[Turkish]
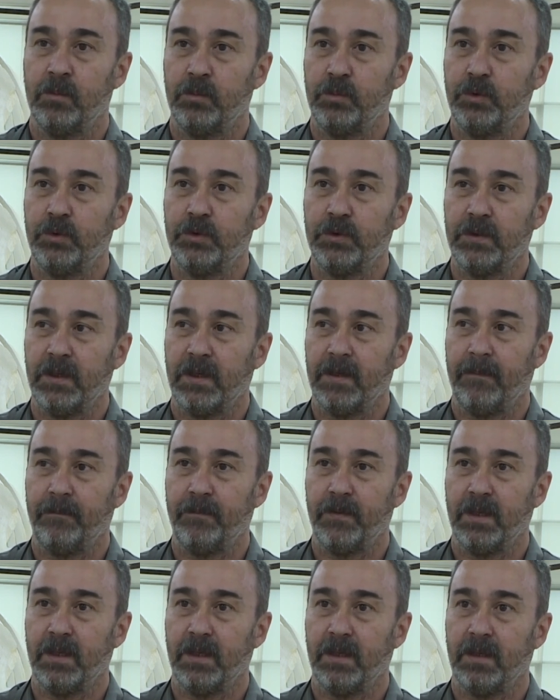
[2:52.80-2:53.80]
burada
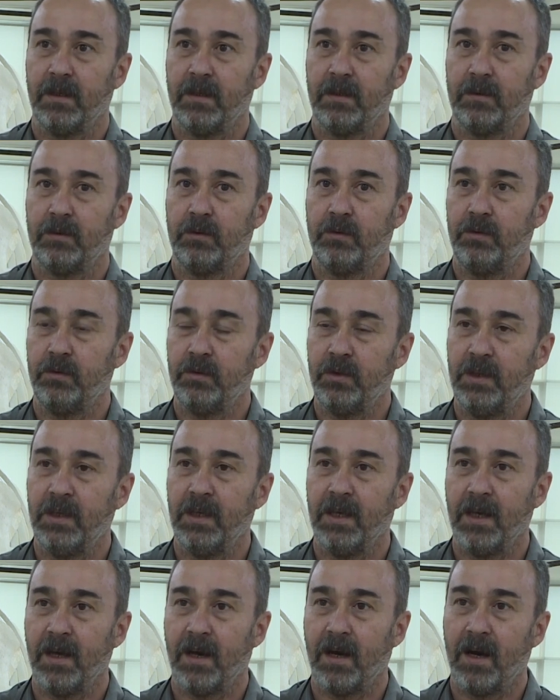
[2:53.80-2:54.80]
e,
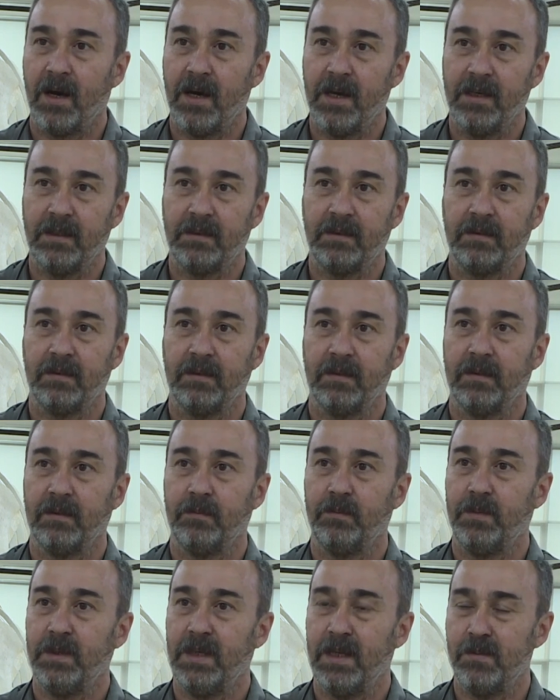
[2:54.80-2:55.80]
Türkiye'ye ait
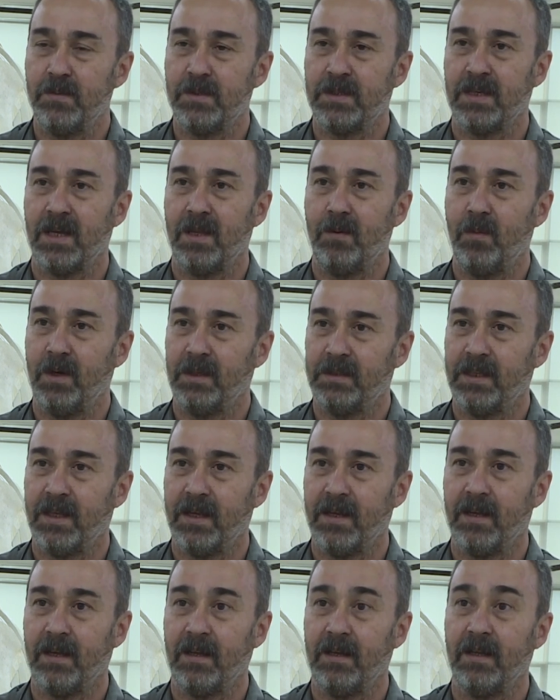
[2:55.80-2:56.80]
e, bilimsel
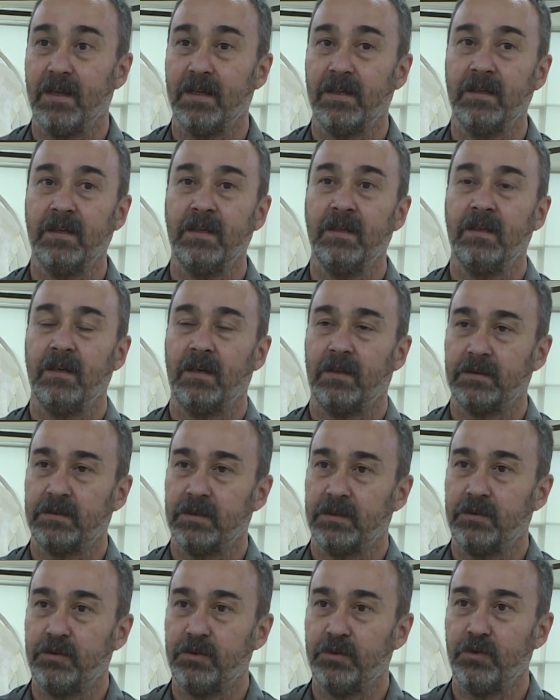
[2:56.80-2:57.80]
materyalleri
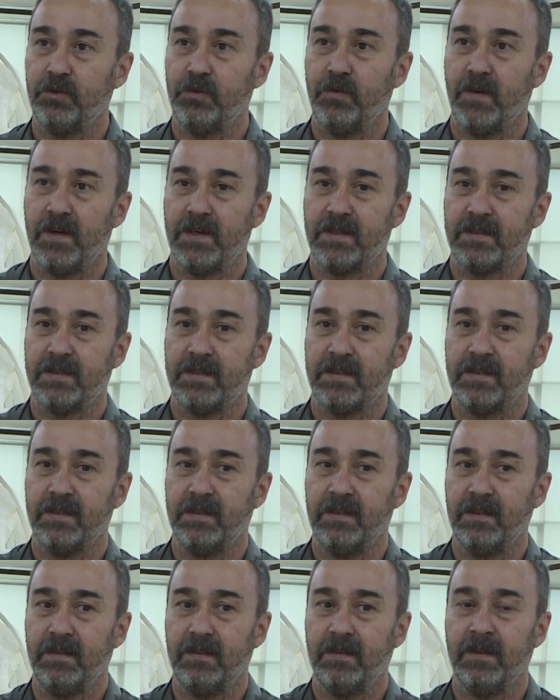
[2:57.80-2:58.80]
Atatürk
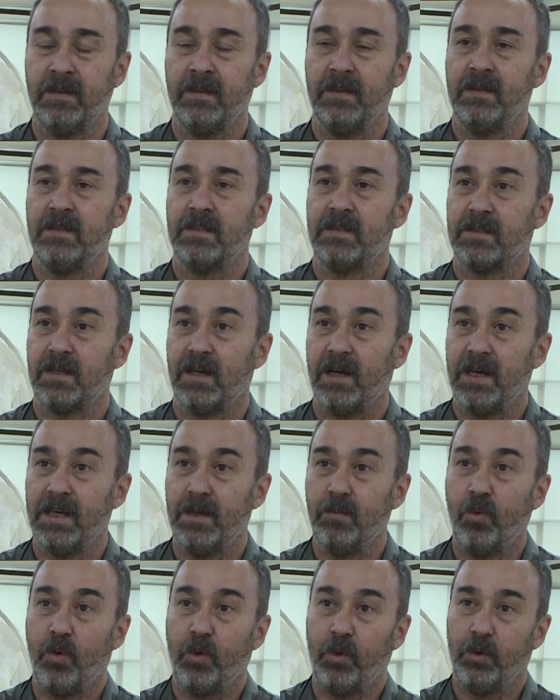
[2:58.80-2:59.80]
Üniversitesi'nin
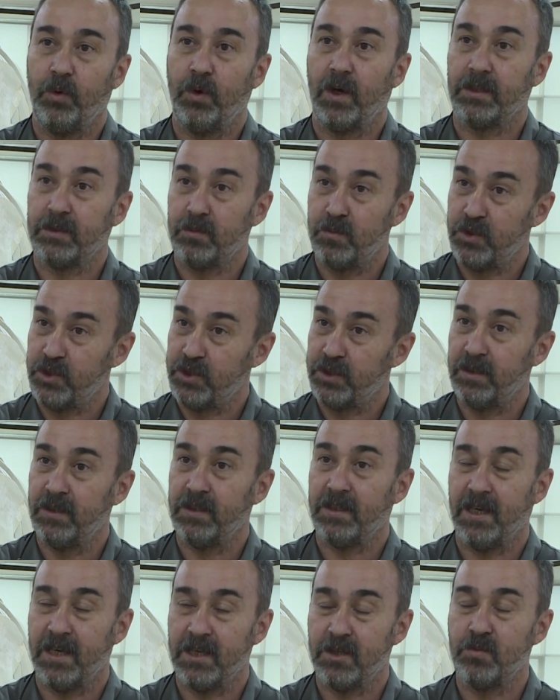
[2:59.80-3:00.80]
sahip olduğu 60
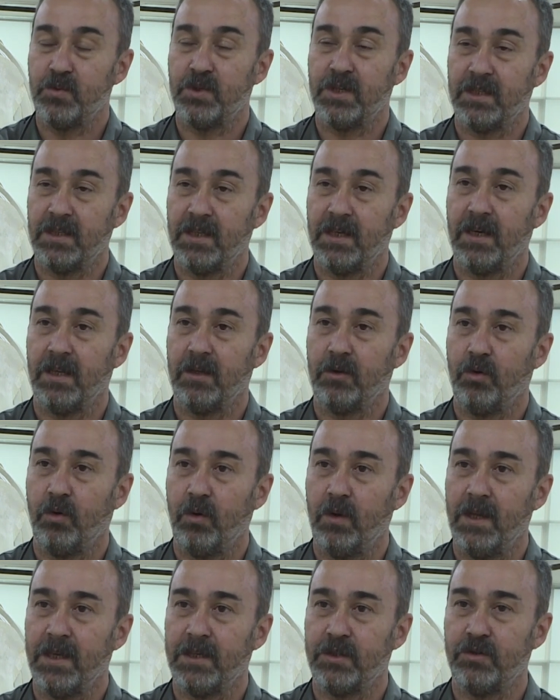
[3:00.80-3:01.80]
yıllık geçmişe dayalı
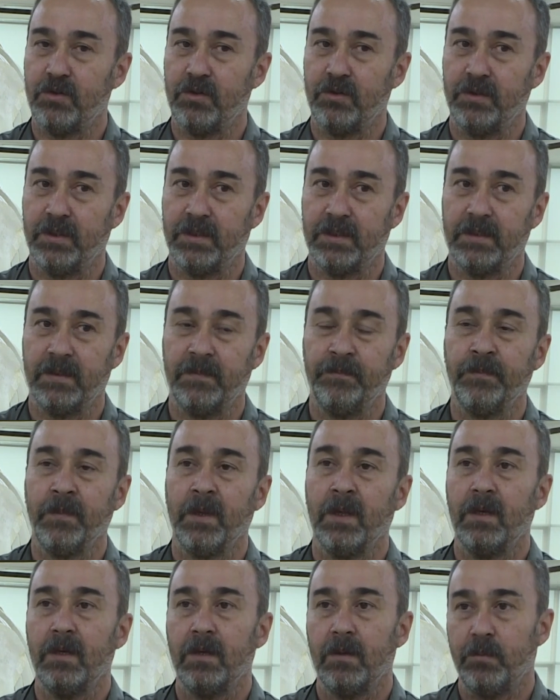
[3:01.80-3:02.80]
koleksiyonları
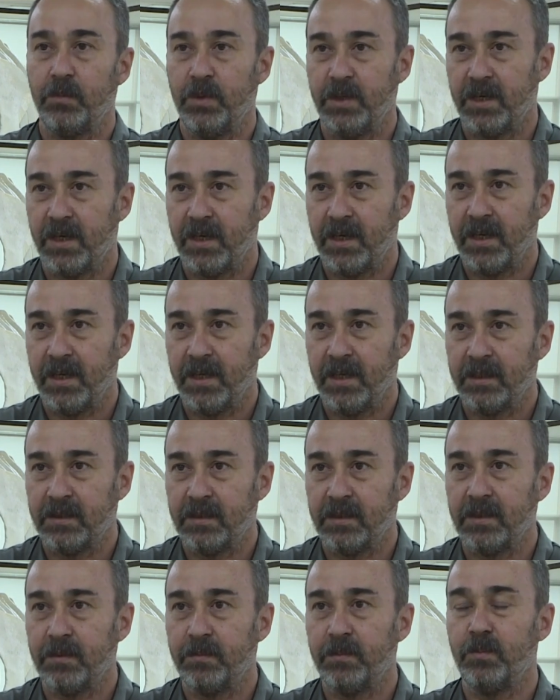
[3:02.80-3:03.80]
bir araya
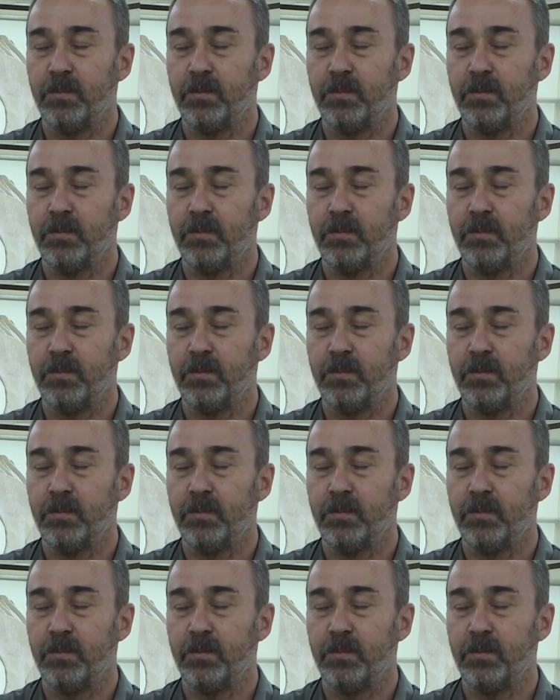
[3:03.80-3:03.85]
getirip